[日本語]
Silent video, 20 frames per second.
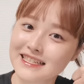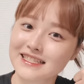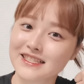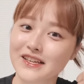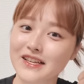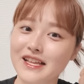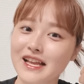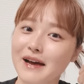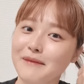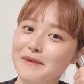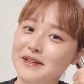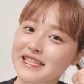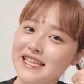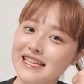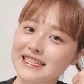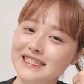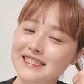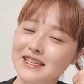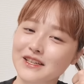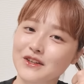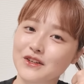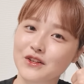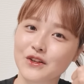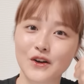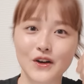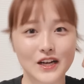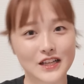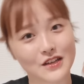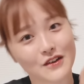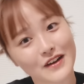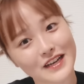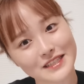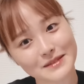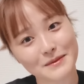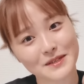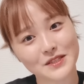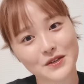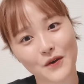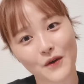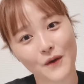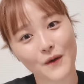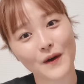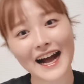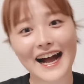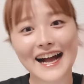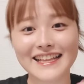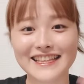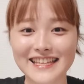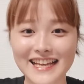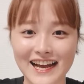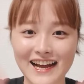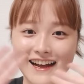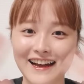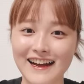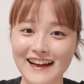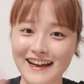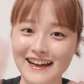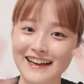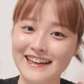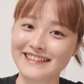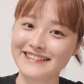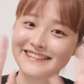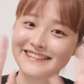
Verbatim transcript: それではまた次の動画でお会いしましょう。ア